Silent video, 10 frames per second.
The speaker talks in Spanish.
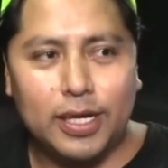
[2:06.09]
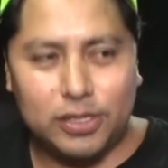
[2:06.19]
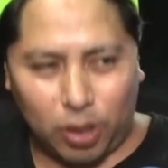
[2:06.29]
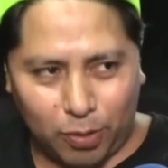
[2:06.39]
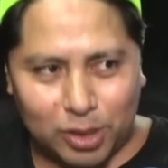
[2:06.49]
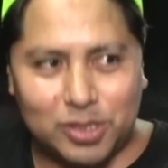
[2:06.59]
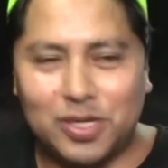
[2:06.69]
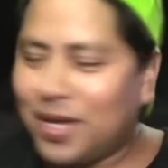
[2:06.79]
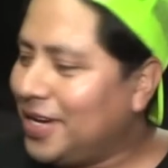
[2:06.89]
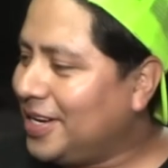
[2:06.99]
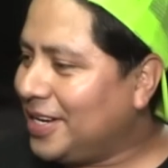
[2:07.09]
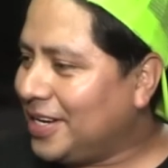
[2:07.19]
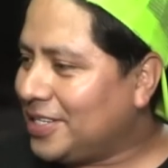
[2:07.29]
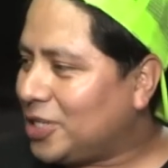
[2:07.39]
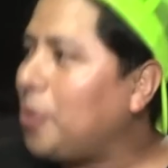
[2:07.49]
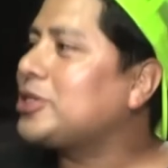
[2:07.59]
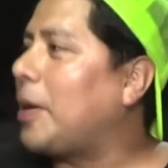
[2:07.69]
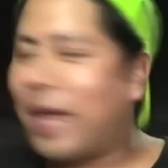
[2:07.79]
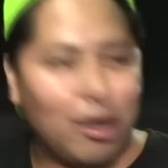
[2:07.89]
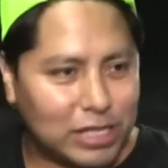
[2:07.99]
somos, somos
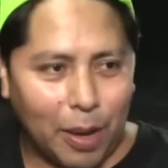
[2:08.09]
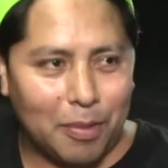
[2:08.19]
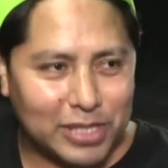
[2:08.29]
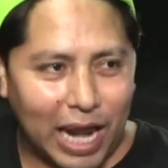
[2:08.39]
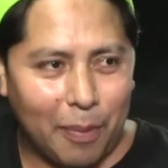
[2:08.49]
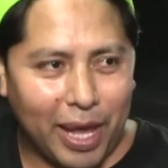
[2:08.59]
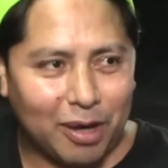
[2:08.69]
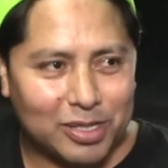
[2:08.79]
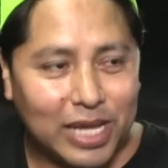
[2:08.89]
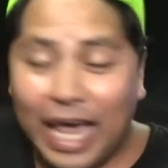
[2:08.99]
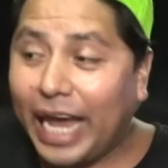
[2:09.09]
amigos, sabemos ser amigos.